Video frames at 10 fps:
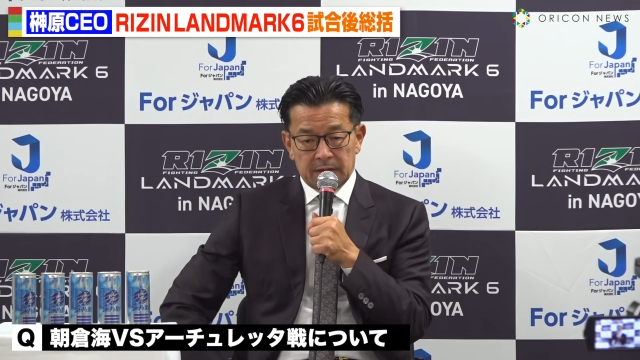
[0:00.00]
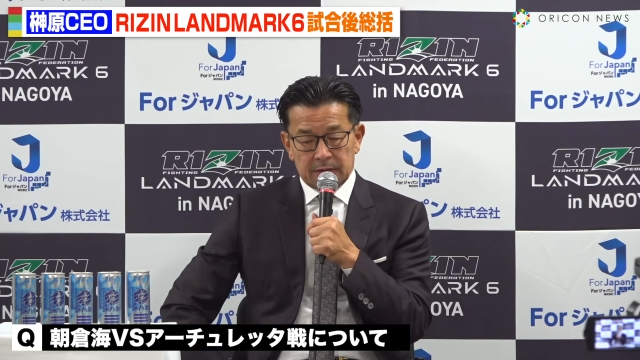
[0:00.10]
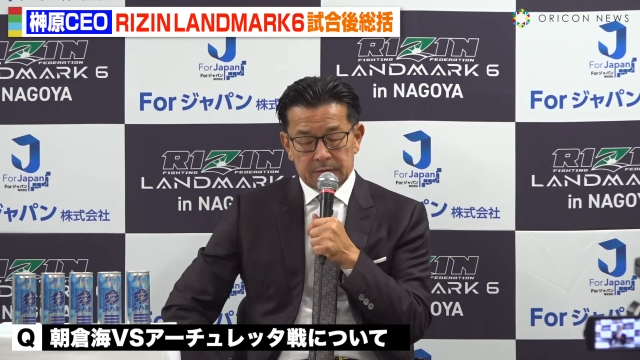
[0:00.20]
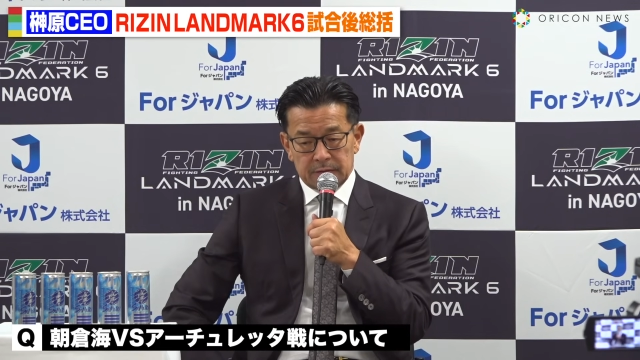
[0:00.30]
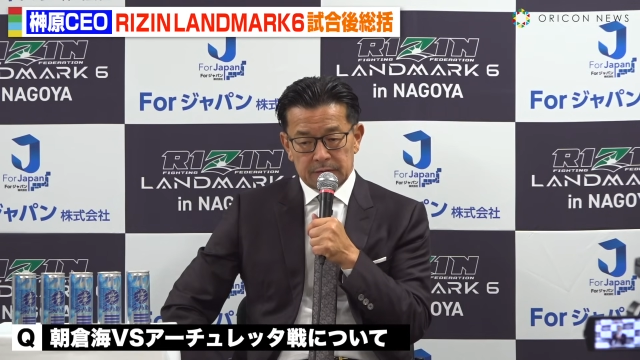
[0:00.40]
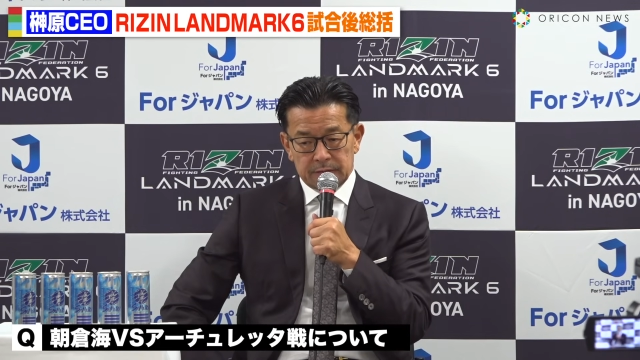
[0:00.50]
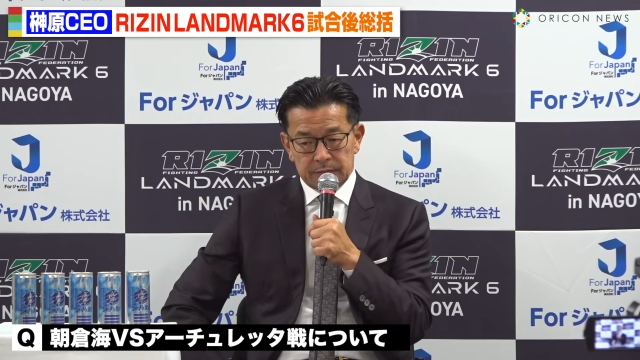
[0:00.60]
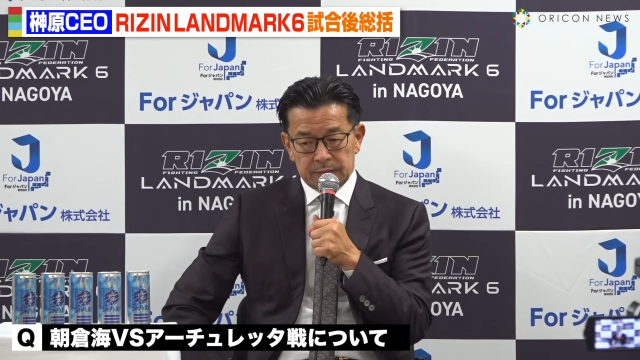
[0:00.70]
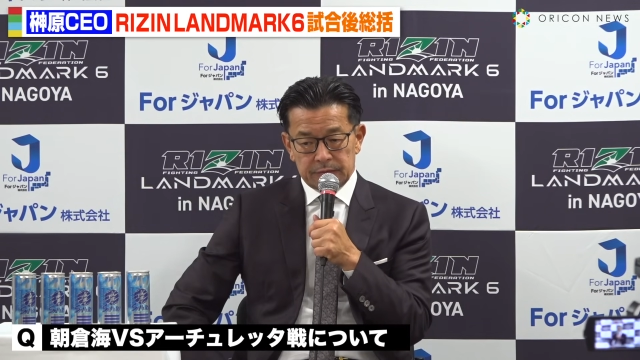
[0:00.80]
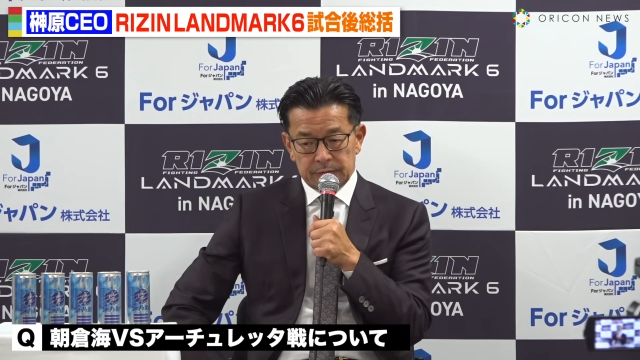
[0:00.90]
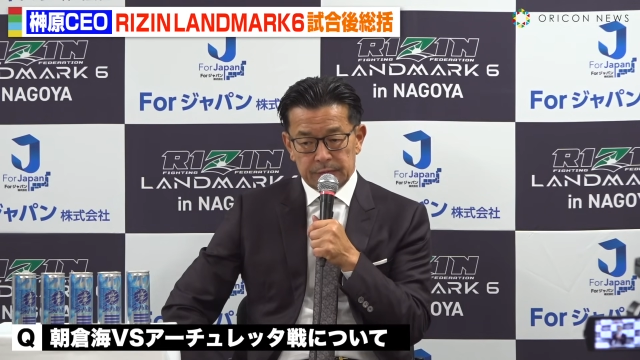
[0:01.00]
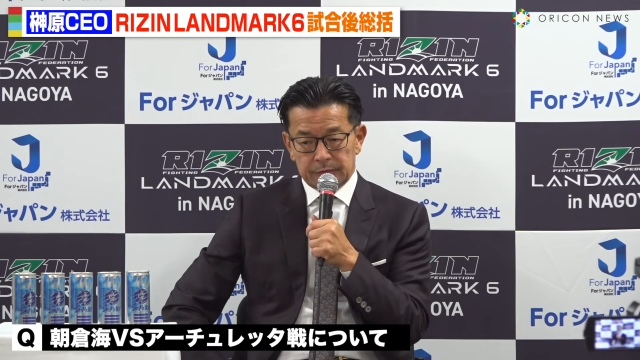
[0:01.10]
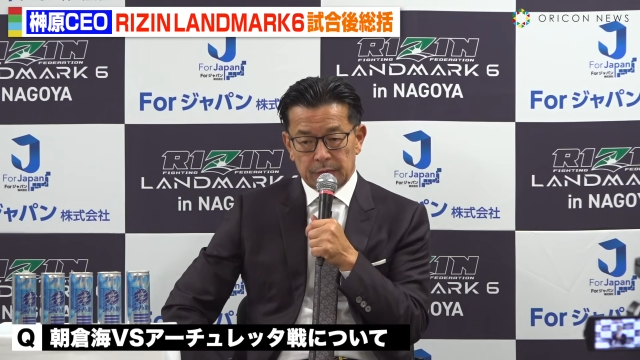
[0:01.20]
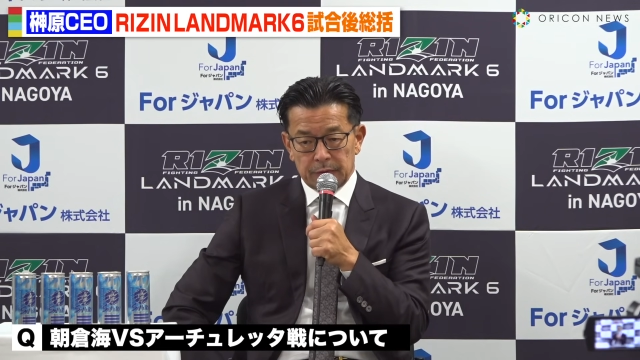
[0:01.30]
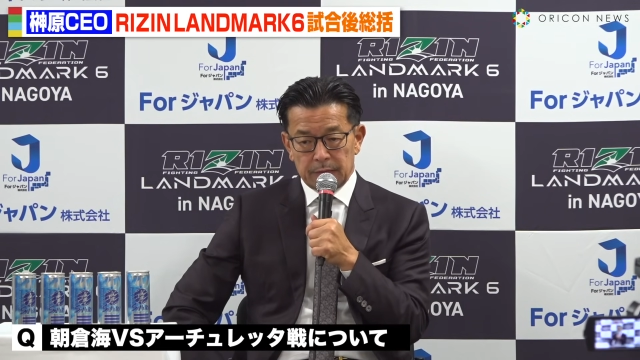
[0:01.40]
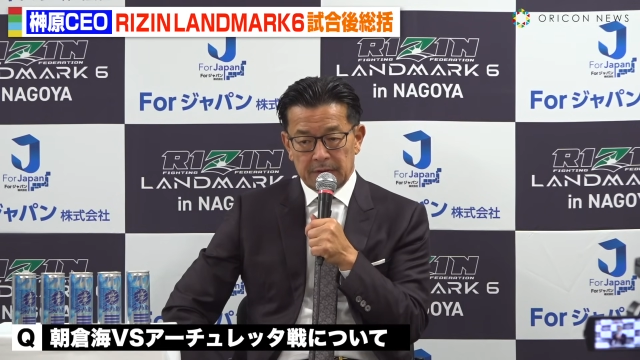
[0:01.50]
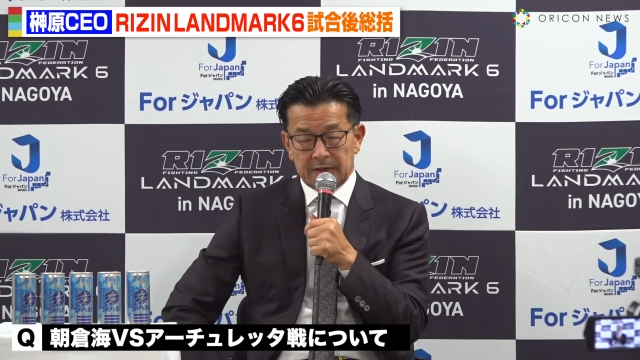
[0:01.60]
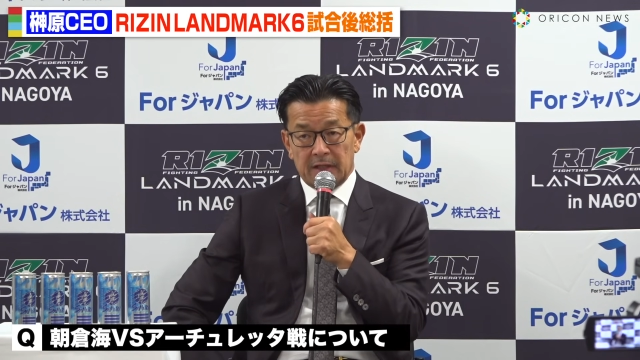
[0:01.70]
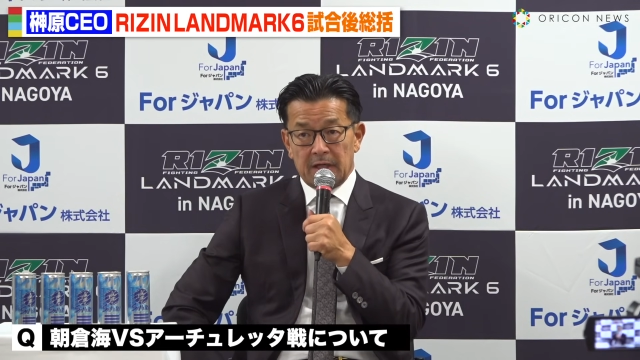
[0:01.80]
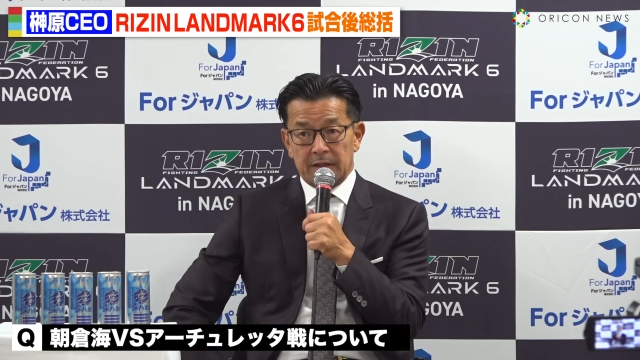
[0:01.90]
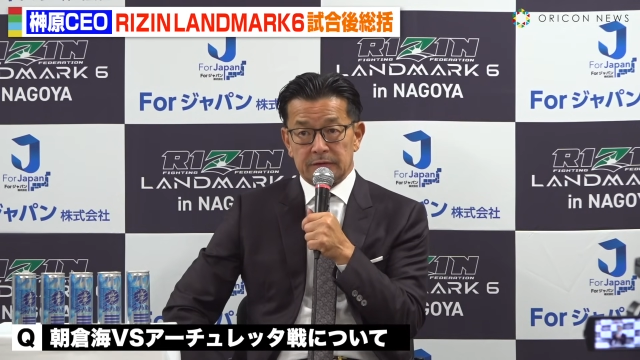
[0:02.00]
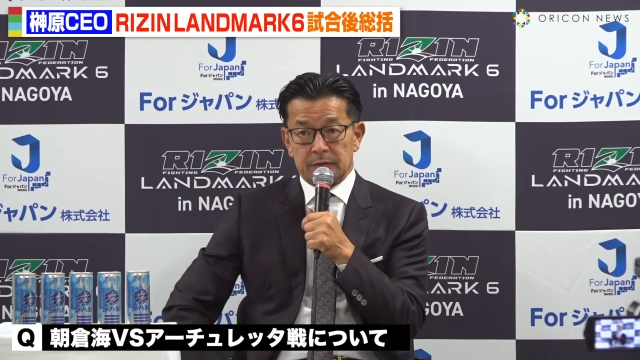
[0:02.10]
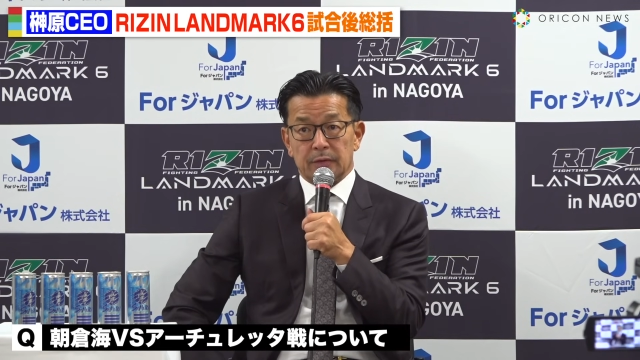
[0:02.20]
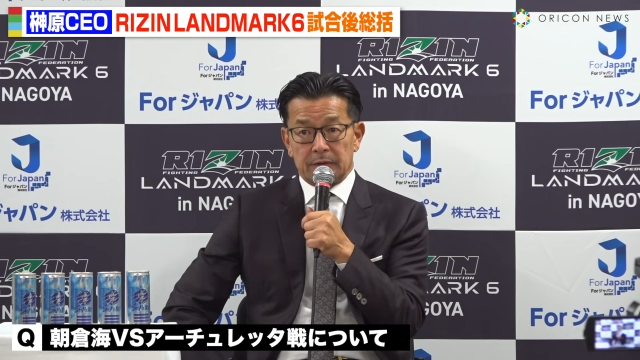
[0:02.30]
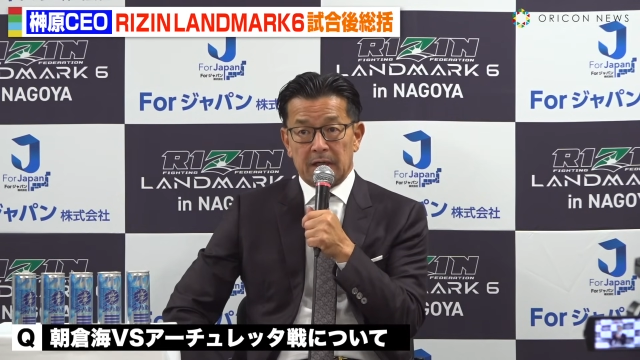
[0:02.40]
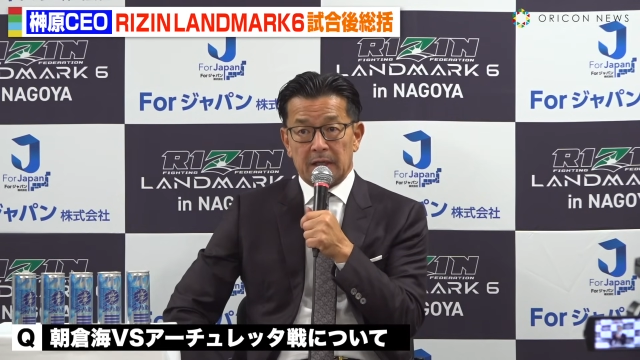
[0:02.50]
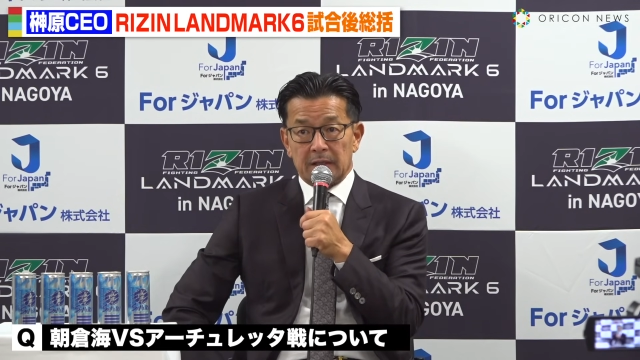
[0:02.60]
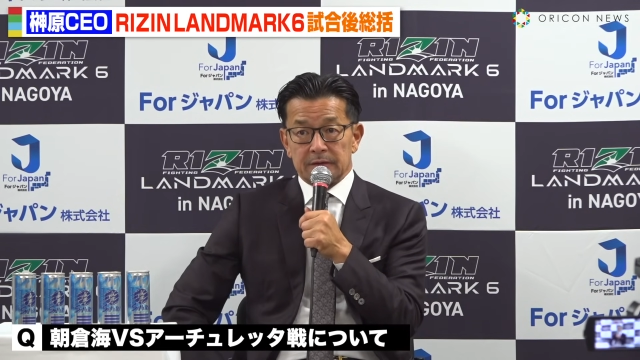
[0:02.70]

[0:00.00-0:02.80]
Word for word: ああの十分そこに割って入るような